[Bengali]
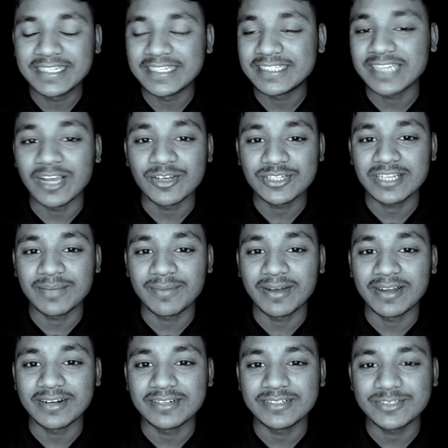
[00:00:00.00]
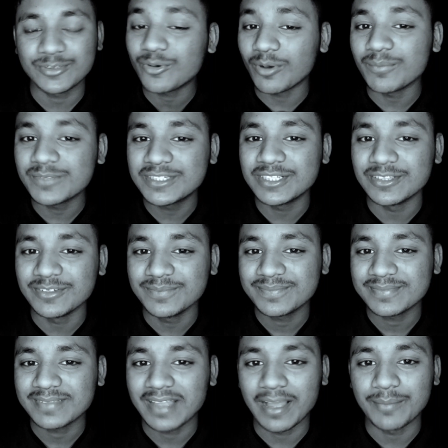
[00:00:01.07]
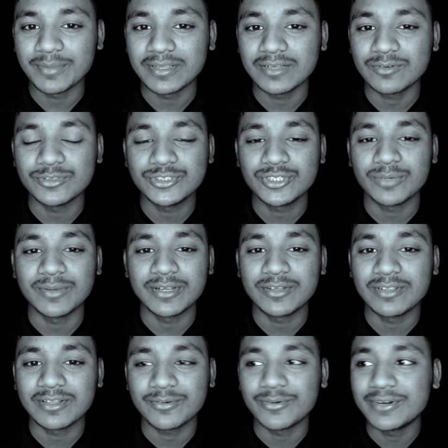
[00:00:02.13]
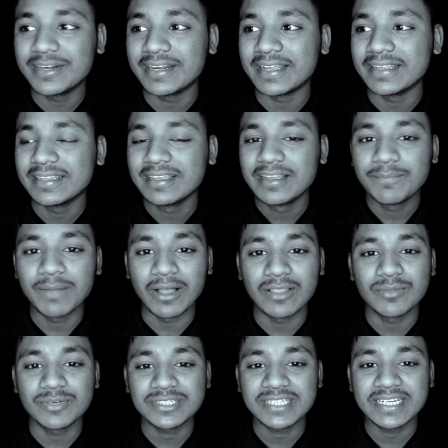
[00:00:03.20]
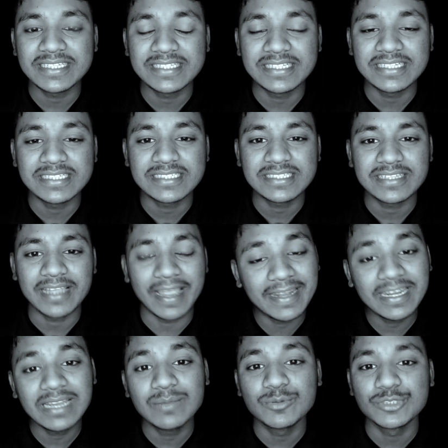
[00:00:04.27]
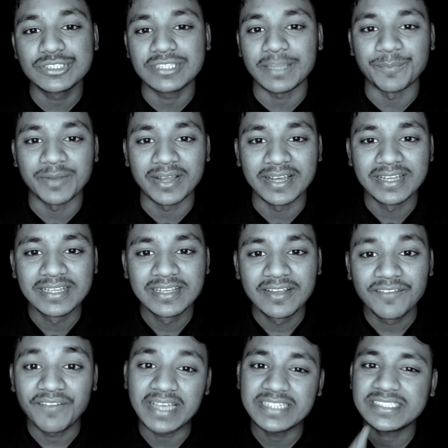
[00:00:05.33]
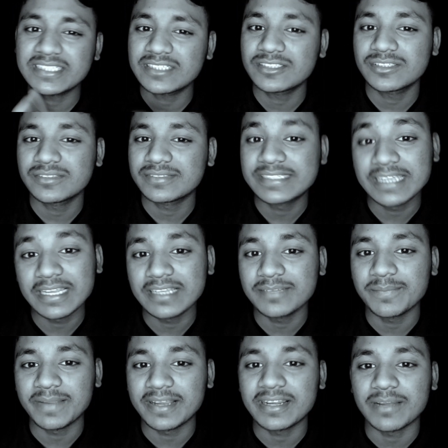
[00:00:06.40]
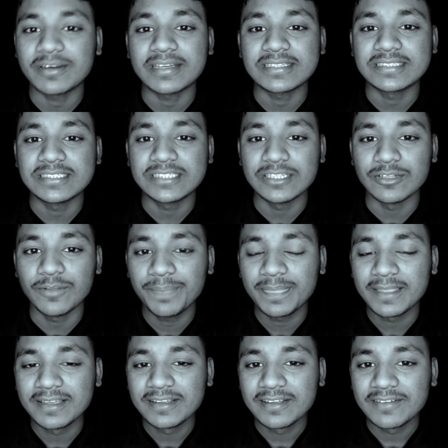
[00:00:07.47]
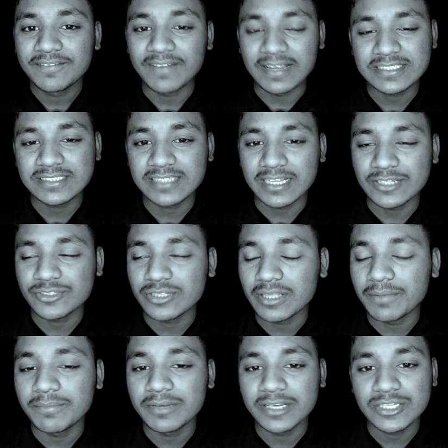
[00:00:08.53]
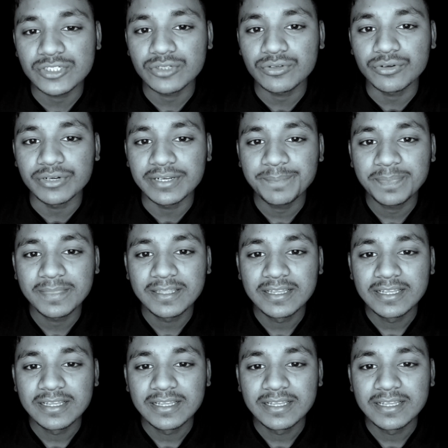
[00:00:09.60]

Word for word: সেই সাহসটা আমার একটু কম ছিল আমি কোনো সময় এগুলো করি নাই ভালোবাসা কি জিনিস এটাই বুঝতাম না ফার্স্ট সে মেয়েটা আমার কাছে ছিল ফার্স্ট তার সাথে আমি রিলেশন করি